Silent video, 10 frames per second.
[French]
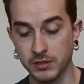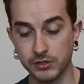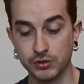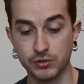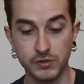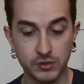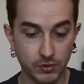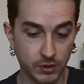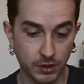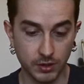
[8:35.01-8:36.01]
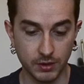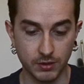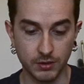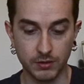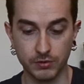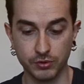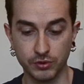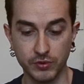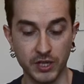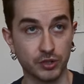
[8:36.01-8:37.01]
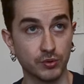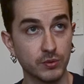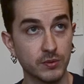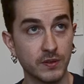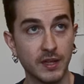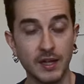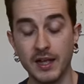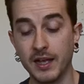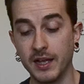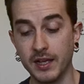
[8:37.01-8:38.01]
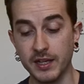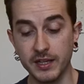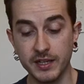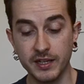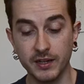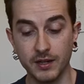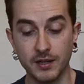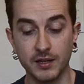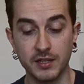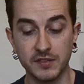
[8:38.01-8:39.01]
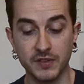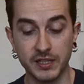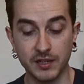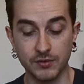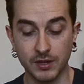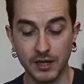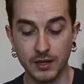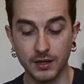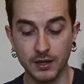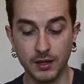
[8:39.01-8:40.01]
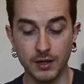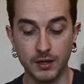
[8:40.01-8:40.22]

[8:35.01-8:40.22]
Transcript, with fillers: là, je suis, sur, je suis à genoux. Et il va y avoir